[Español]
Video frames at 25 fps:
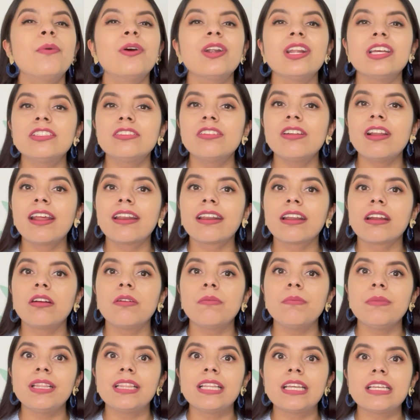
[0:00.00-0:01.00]
Por eso la
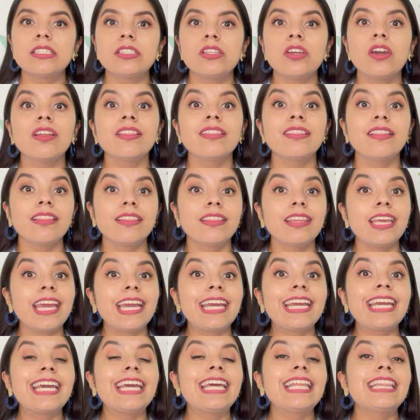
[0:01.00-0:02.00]
recomendación
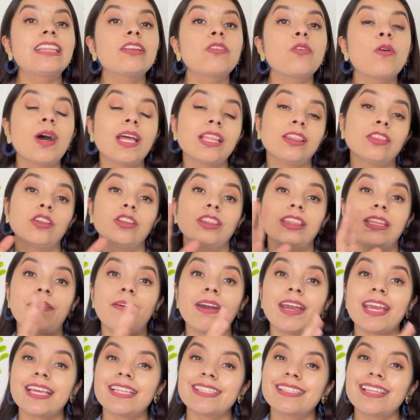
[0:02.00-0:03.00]
de que cuando
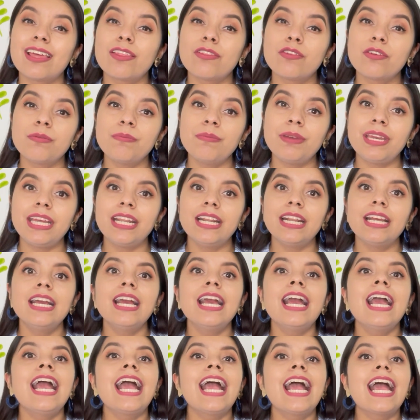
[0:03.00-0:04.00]
te vayas a
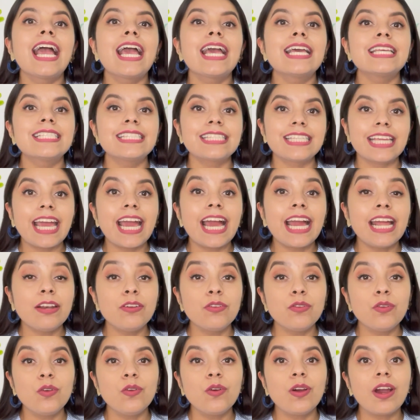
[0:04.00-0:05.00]
dormir sea
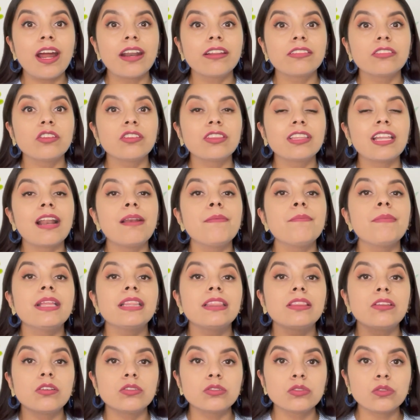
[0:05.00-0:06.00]
en un lugar
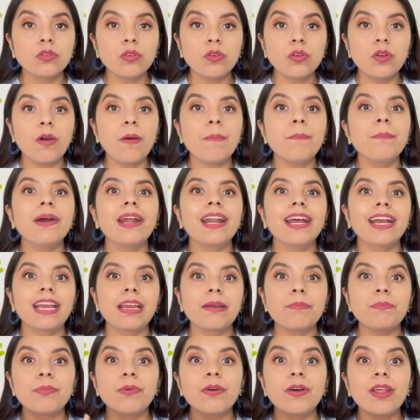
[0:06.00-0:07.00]
totalmente oscuro
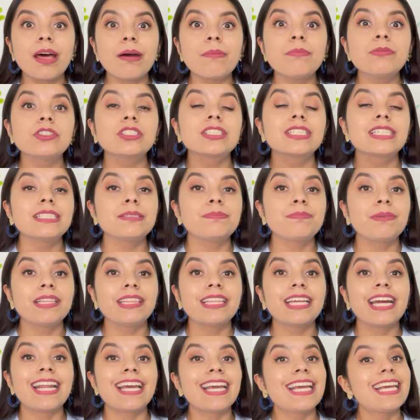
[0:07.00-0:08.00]
para que podamos
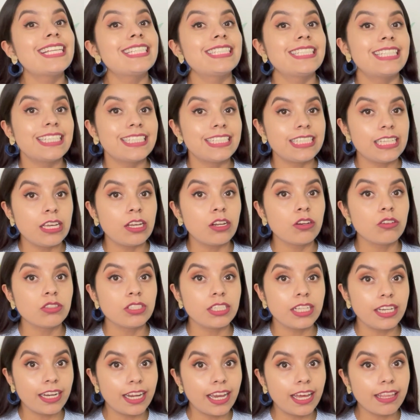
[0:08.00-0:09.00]
respetar este ciclo
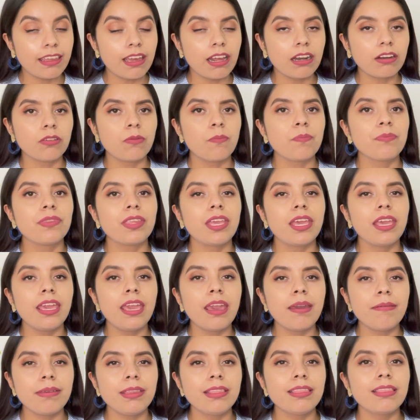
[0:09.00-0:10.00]
circadiano
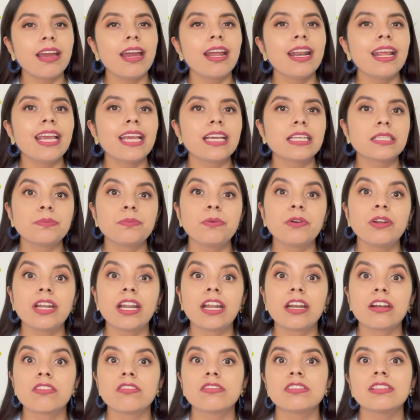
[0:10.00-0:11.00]
y evitar
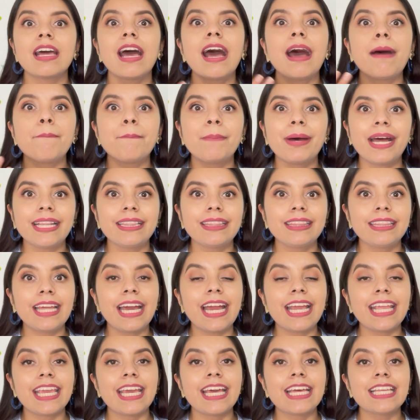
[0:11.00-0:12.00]
exponernos a
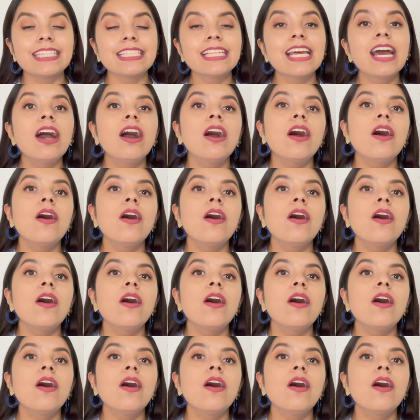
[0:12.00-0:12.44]
pantallas